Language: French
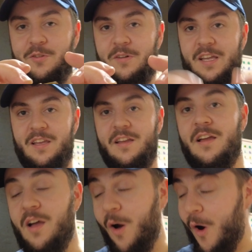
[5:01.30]
doré
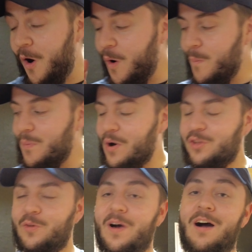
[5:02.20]

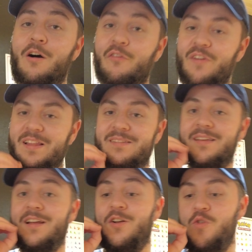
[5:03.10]
remportera en
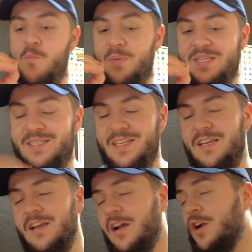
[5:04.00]
fait
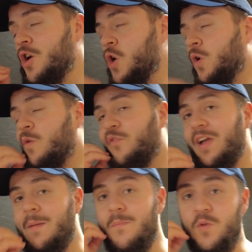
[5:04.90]
l'UPC, le
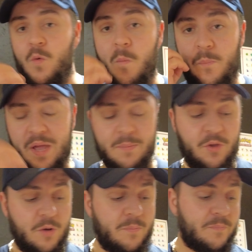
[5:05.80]
coffret Mew
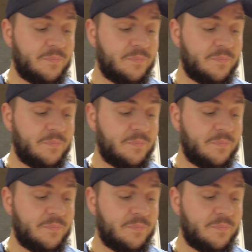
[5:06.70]
Premium.